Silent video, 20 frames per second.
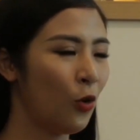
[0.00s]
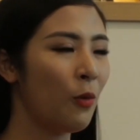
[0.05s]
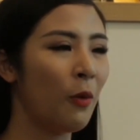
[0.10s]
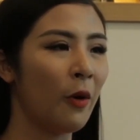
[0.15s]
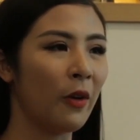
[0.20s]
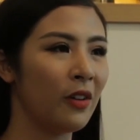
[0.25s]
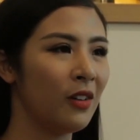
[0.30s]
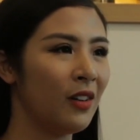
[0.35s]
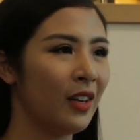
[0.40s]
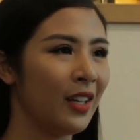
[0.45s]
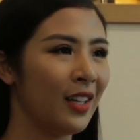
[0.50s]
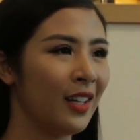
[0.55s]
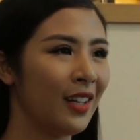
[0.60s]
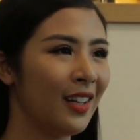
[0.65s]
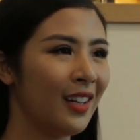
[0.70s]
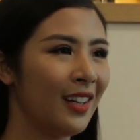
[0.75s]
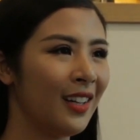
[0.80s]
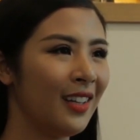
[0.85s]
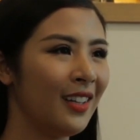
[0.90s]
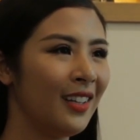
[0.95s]
của mọi người.
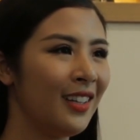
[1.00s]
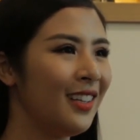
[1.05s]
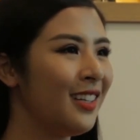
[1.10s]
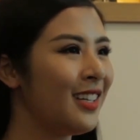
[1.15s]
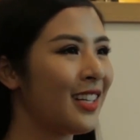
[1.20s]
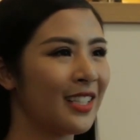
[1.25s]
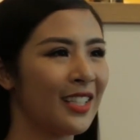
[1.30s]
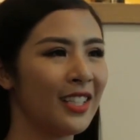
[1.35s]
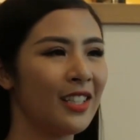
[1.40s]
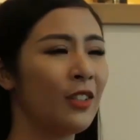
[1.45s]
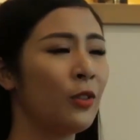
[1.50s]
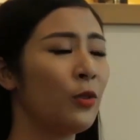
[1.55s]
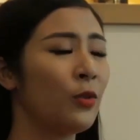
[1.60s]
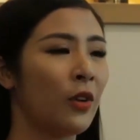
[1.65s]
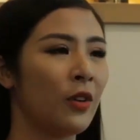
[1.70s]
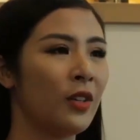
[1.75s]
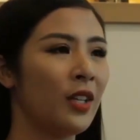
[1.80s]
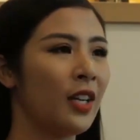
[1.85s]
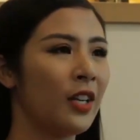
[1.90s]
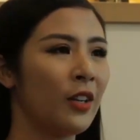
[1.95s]
Nhưng nhà sĩ Dương
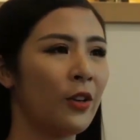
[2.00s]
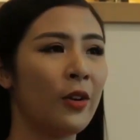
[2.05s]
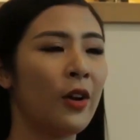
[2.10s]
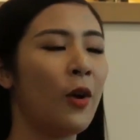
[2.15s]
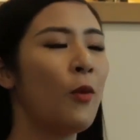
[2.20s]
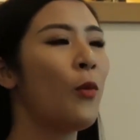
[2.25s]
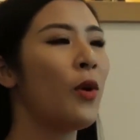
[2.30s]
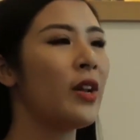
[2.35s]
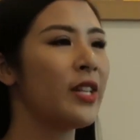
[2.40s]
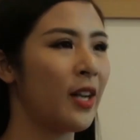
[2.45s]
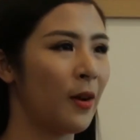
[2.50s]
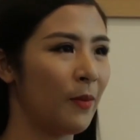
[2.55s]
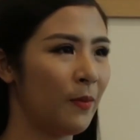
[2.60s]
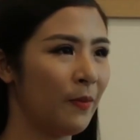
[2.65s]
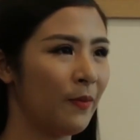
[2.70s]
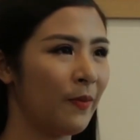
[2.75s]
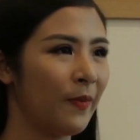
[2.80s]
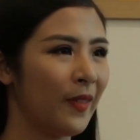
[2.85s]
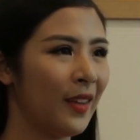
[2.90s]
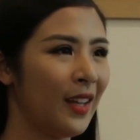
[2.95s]
nói là nó không quan trọng.